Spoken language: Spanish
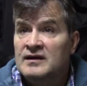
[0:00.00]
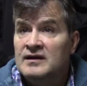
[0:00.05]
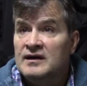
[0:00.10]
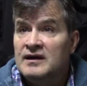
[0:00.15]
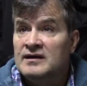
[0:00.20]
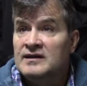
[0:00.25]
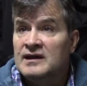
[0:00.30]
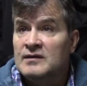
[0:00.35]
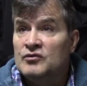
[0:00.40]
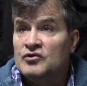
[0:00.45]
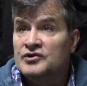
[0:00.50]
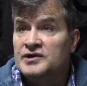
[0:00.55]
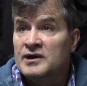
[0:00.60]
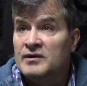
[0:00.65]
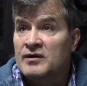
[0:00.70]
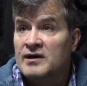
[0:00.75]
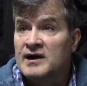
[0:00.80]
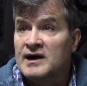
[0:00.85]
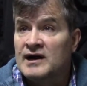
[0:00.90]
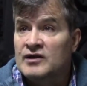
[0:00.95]
Estamos
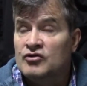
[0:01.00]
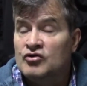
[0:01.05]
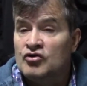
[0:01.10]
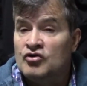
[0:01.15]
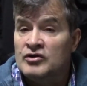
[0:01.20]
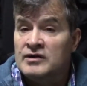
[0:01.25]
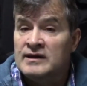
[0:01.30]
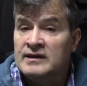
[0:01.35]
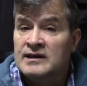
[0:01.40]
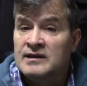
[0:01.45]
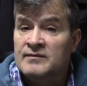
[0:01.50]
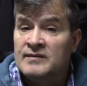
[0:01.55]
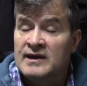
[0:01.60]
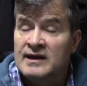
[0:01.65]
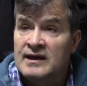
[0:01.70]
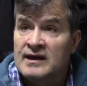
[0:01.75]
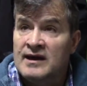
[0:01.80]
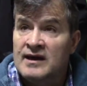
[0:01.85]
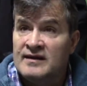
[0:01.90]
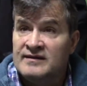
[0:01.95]
trabajando con el tema
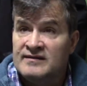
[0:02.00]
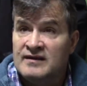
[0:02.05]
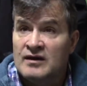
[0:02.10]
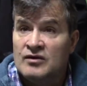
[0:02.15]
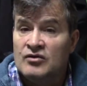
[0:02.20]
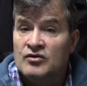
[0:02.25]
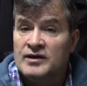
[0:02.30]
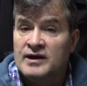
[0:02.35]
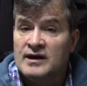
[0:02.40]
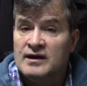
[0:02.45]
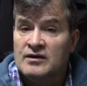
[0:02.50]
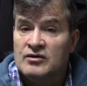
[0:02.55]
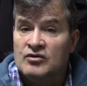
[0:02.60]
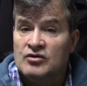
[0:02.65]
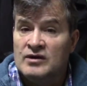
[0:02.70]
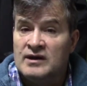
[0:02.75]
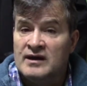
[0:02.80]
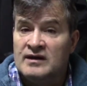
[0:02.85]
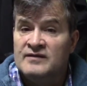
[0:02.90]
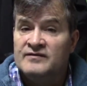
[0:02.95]
del gas ahora,
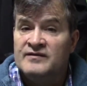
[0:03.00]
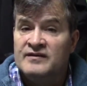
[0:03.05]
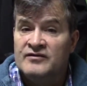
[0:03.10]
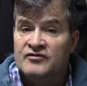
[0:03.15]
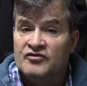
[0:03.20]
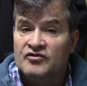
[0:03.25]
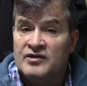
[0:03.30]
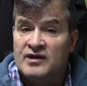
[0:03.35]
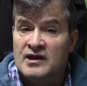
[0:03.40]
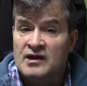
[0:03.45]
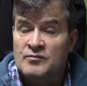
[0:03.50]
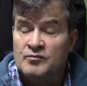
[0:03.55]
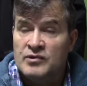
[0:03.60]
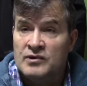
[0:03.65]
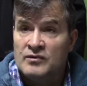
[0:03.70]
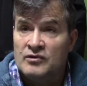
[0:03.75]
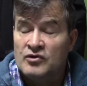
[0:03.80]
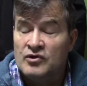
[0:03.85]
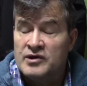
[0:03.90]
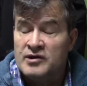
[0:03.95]
con la defensora del
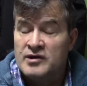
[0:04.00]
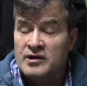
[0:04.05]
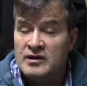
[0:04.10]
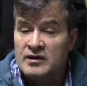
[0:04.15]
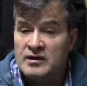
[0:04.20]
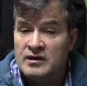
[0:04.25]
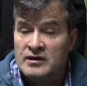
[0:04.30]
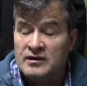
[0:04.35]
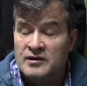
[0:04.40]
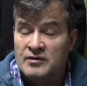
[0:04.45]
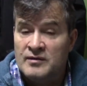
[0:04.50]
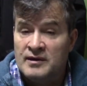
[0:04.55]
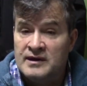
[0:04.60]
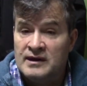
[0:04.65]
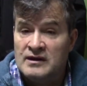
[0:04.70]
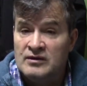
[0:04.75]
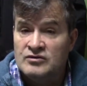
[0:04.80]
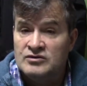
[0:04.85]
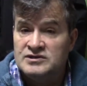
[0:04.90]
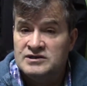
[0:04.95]
pueblo de,
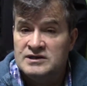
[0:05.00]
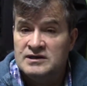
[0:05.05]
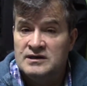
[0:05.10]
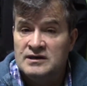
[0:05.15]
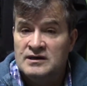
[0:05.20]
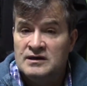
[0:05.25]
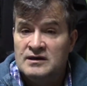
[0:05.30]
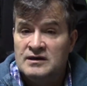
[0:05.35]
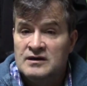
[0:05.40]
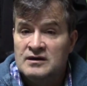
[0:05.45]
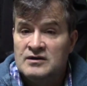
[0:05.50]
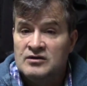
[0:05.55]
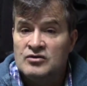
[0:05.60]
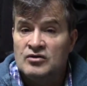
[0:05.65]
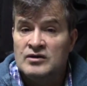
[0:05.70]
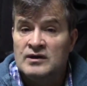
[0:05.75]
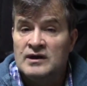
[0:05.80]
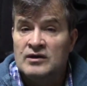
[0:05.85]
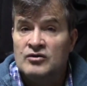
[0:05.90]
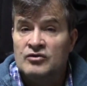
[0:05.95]
Bariloche,
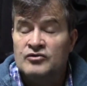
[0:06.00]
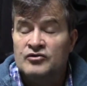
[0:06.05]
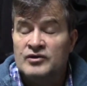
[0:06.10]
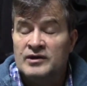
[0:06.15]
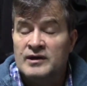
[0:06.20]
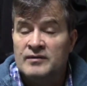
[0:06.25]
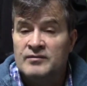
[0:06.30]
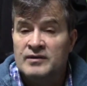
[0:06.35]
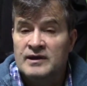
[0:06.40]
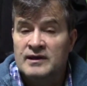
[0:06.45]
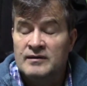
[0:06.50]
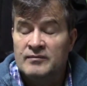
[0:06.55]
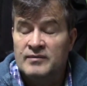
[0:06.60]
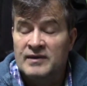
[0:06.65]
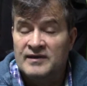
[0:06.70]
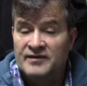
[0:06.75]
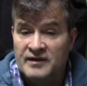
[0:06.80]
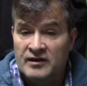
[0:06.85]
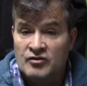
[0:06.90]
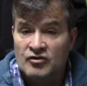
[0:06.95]
con la doctora eh,
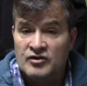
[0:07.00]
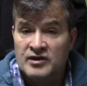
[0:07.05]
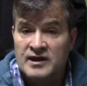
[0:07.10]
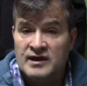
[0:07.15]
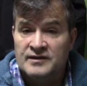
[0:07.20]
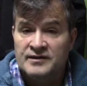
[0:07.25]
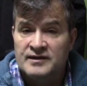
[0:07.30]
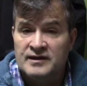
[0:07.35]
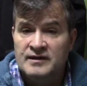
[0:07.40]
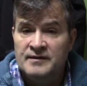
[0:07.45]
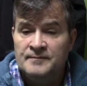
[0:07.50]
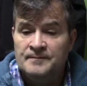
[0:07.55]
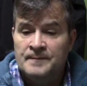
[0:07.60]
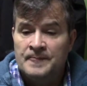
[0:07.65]
Beatriz Oñate,